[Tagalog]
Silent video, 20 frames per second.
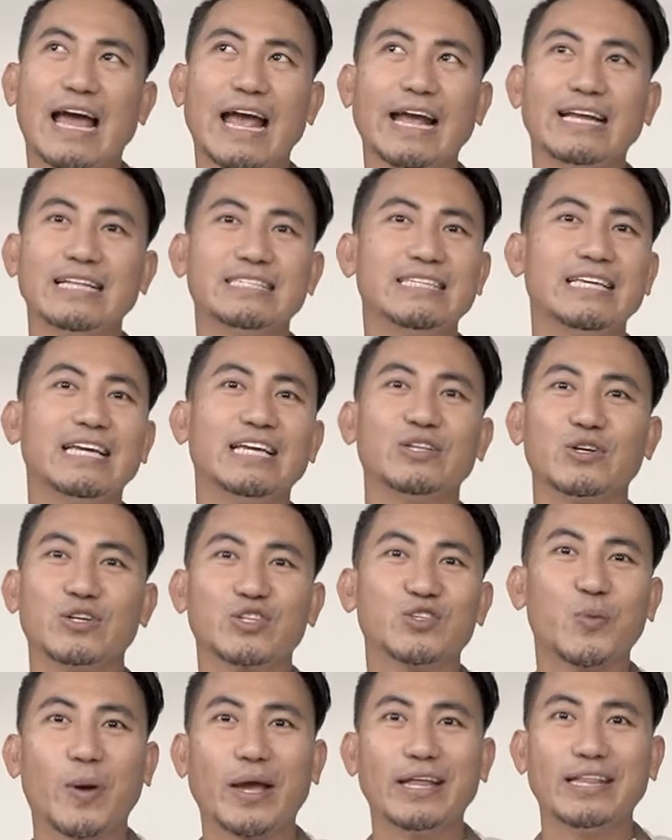19
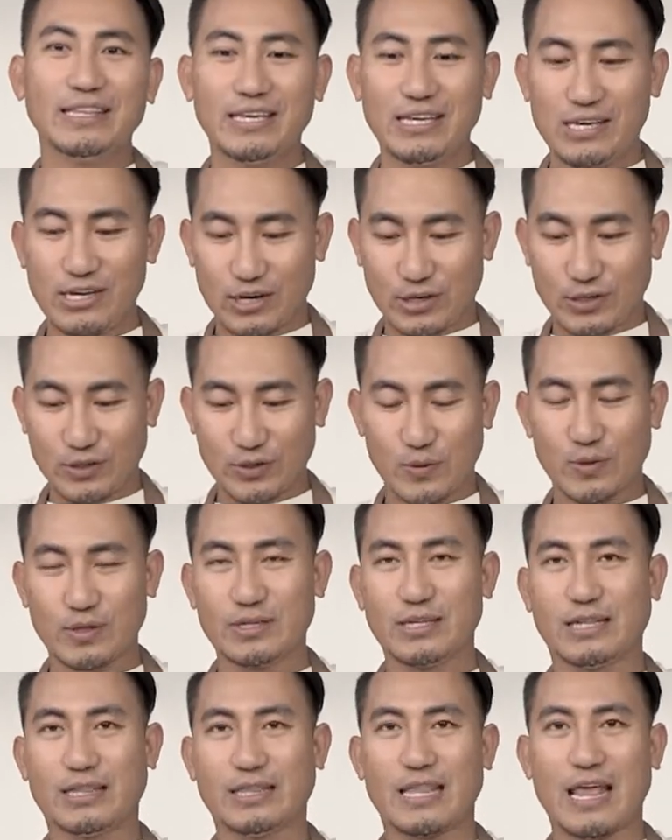or 20 years old
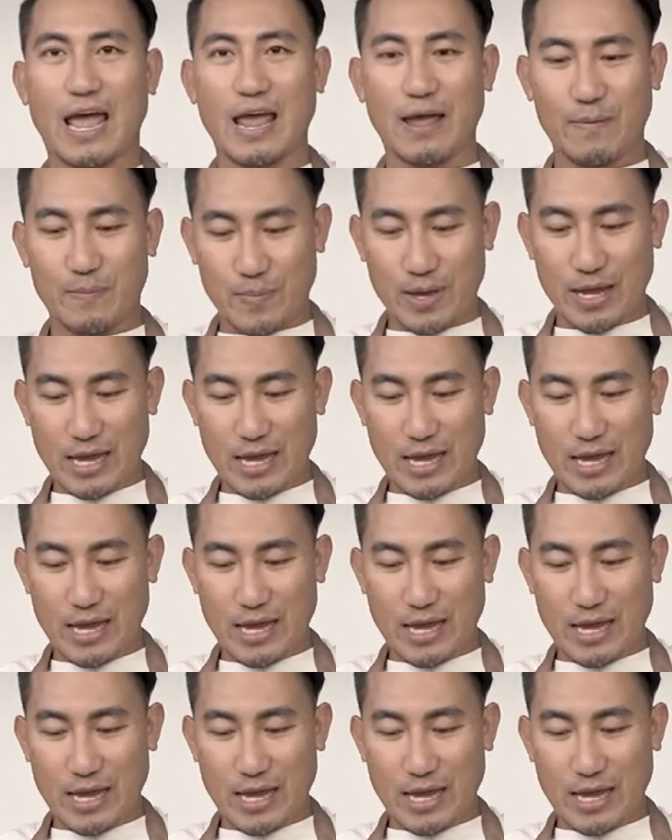that time.